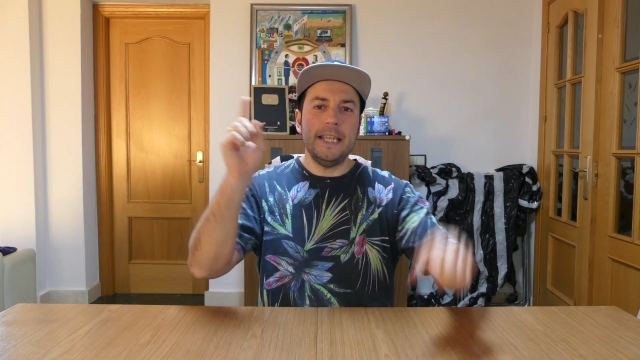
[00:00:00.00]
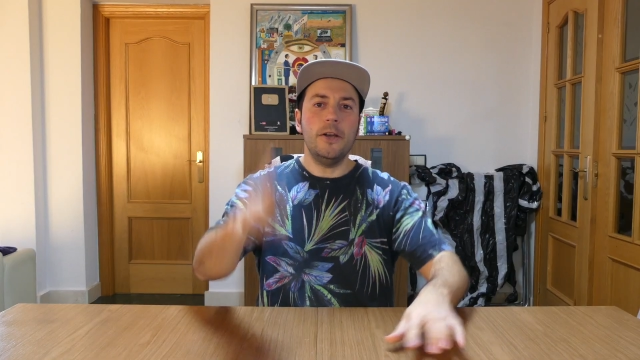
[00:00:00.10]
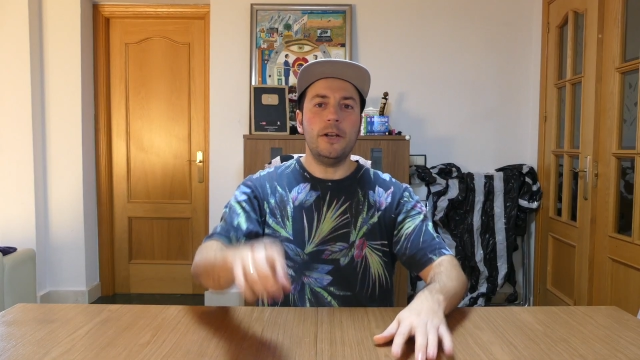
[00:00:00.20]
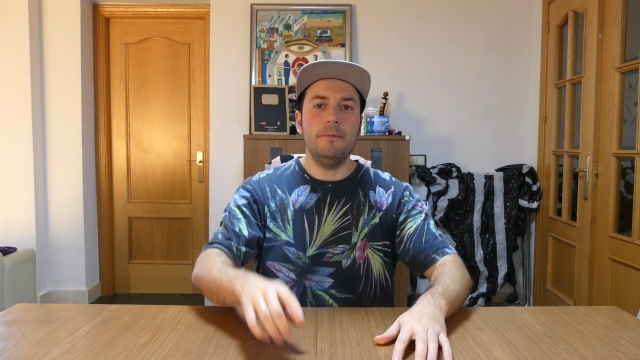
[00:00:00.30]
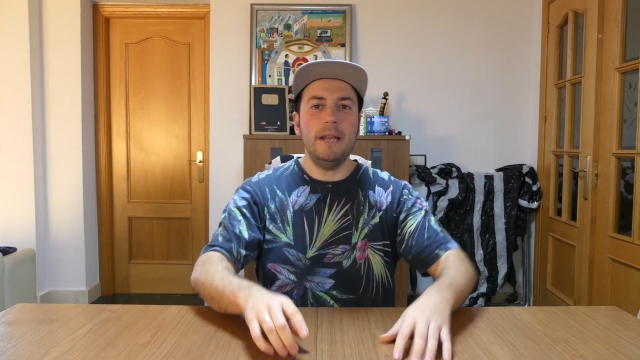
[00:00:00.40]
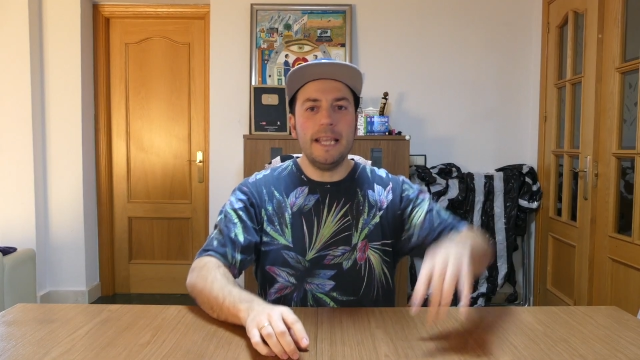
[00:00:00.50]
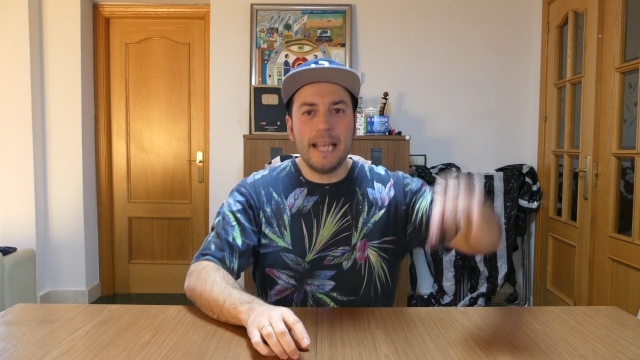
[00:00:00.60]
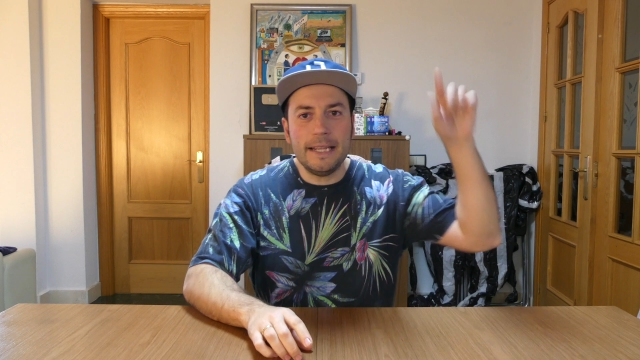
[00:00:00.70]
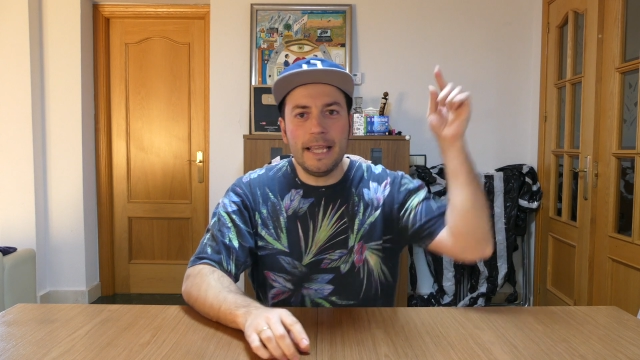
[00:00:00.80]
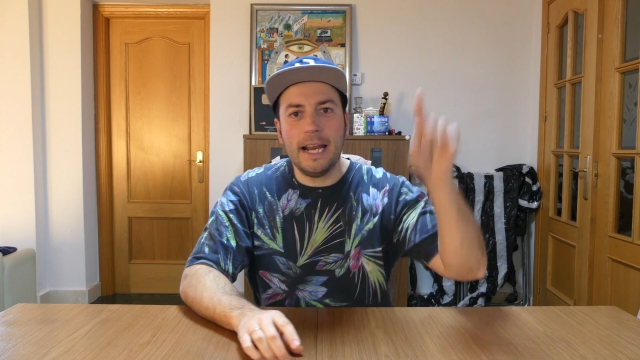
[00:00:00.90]
y horrible
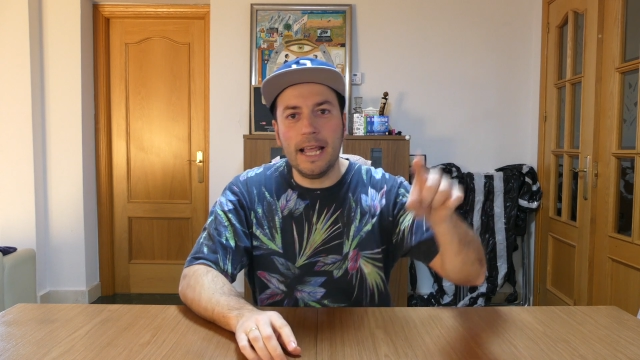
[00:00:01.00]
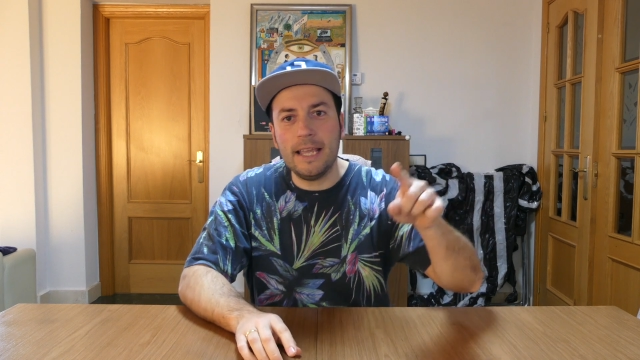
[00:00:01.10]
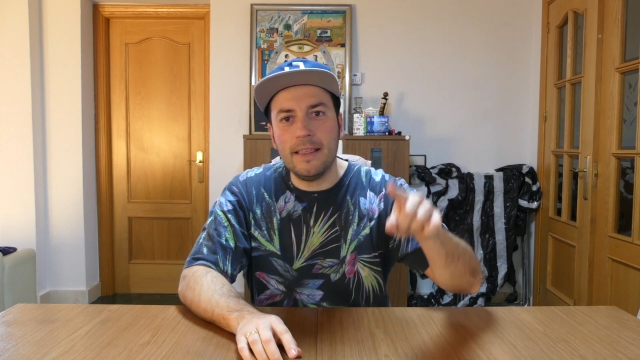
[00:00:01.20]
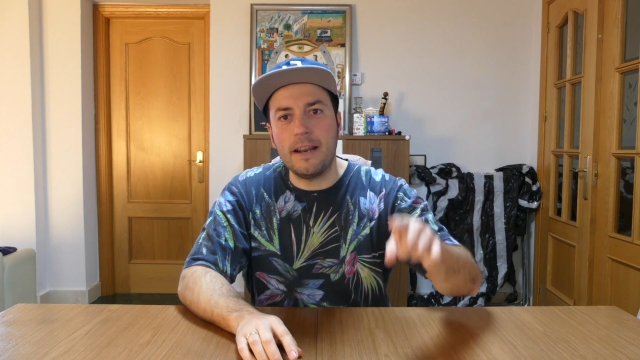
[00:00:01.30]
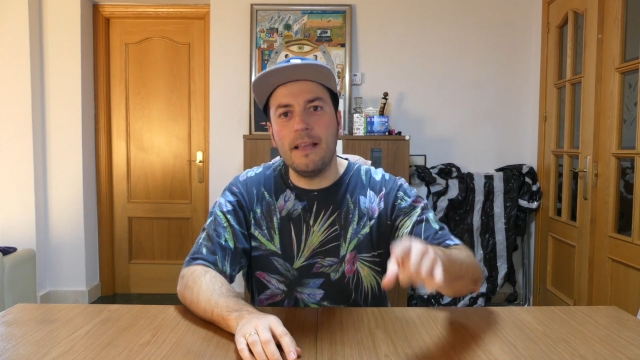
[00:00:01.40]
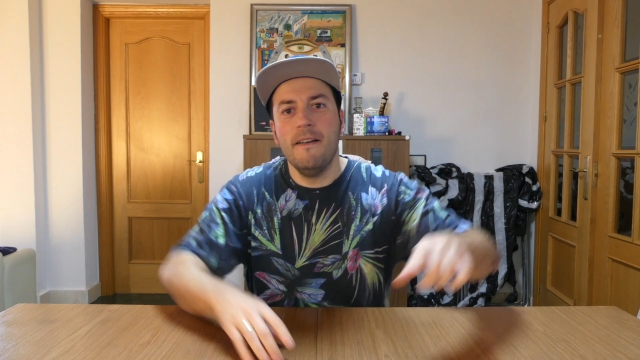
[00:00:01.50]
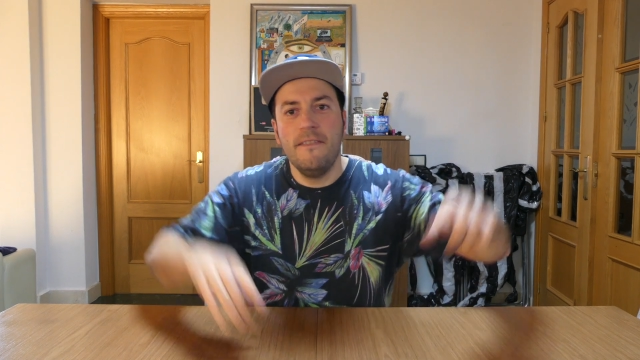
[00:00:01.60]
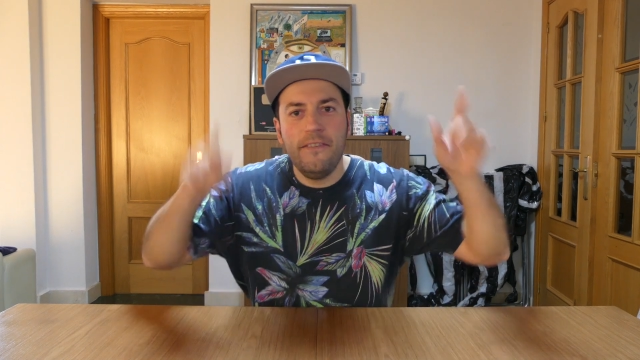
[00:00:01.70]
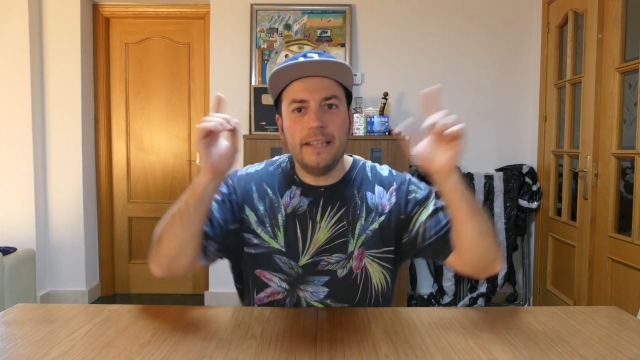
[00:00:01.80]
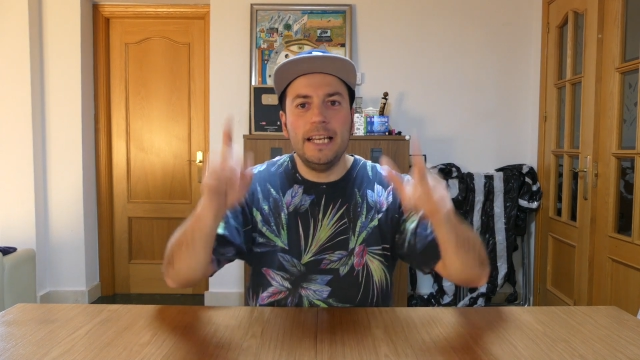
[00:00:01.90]
que te hará quedar
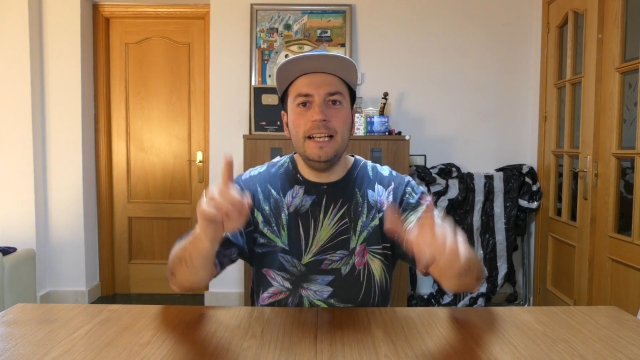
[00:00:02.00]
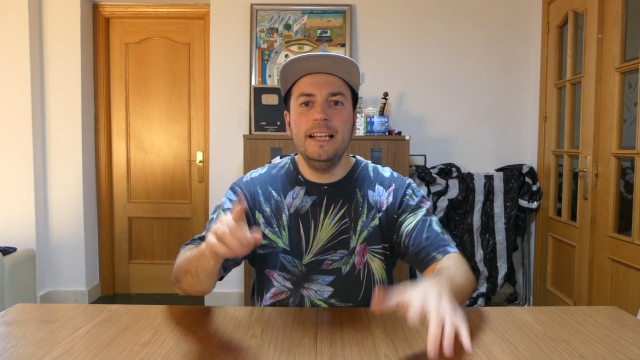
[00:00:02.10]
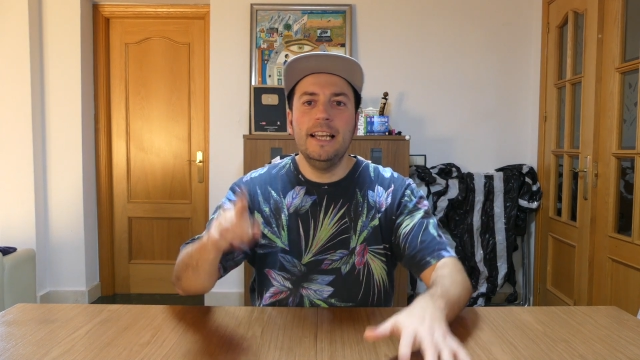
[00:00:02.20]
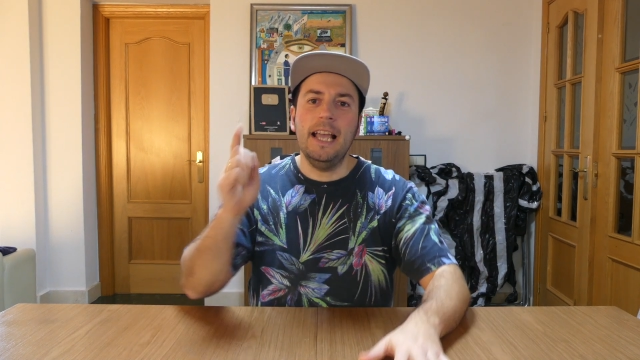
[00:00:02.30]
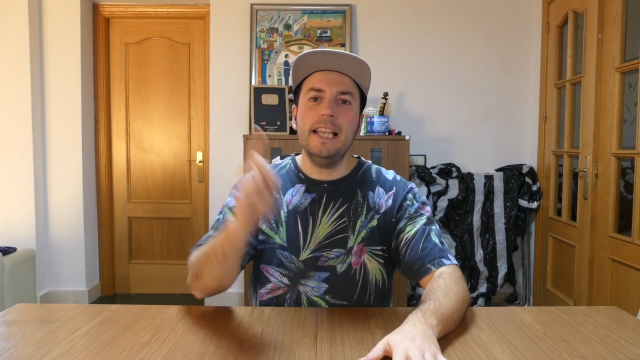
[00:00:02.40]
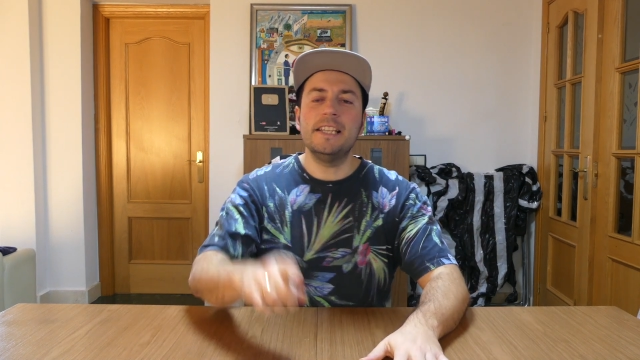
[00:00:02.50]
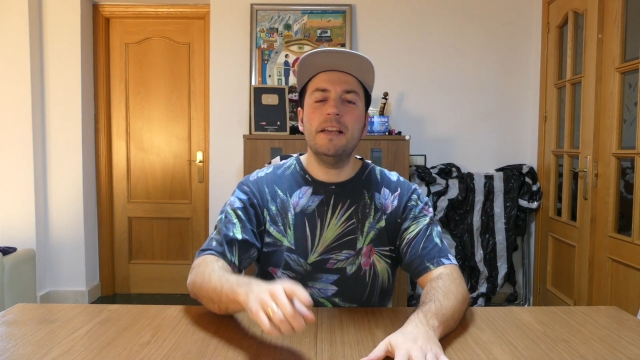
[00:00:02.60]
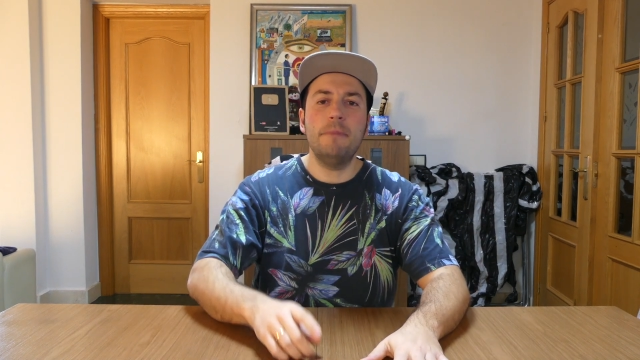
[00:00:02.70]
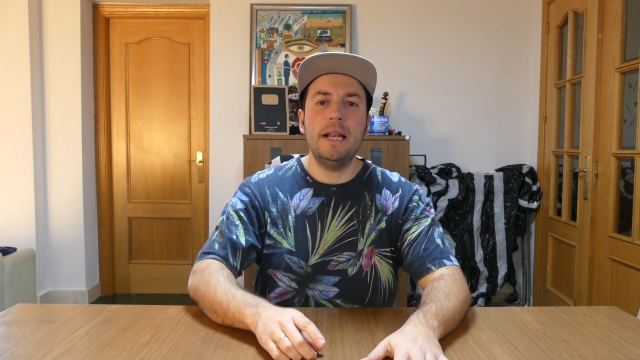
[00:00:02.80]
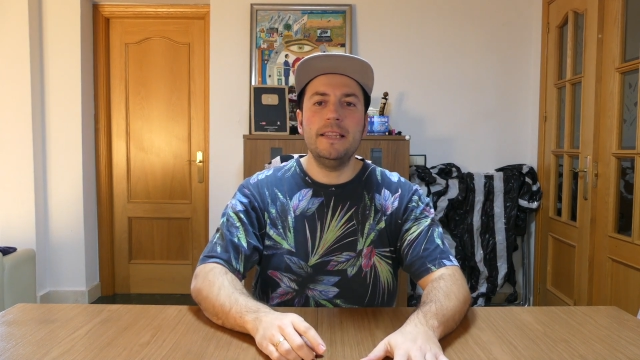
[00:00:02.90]
fatal en
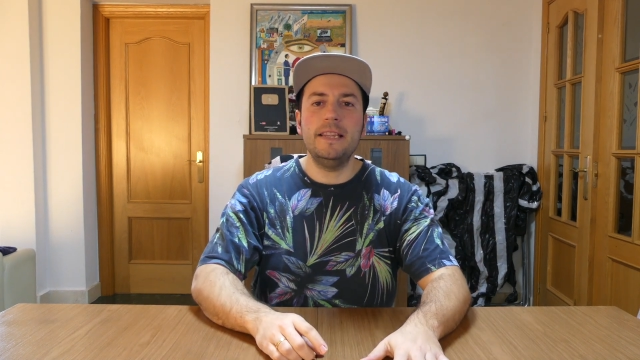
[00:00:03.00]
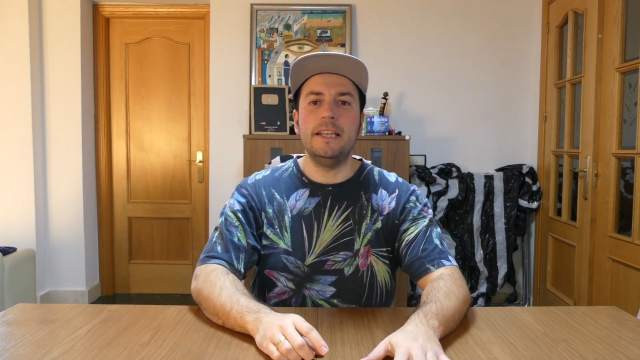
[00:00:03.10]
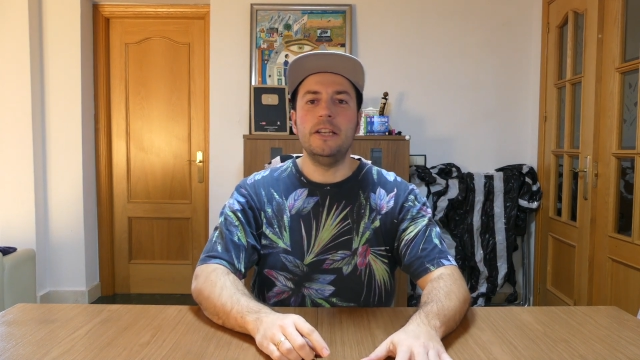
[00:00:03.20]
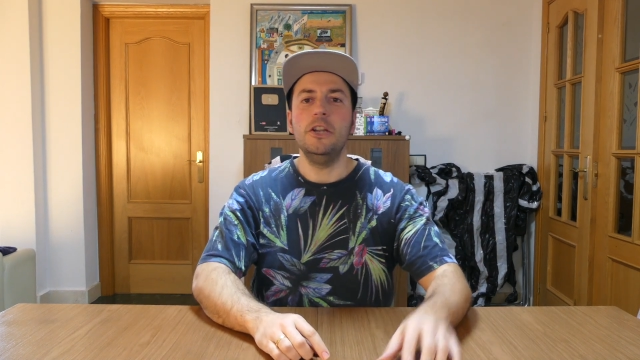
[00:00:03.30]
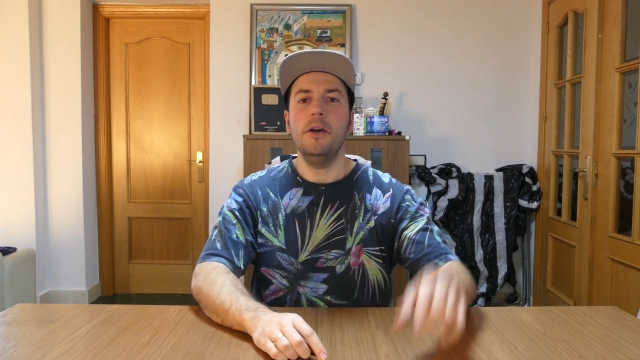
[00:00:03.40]
San Valentín.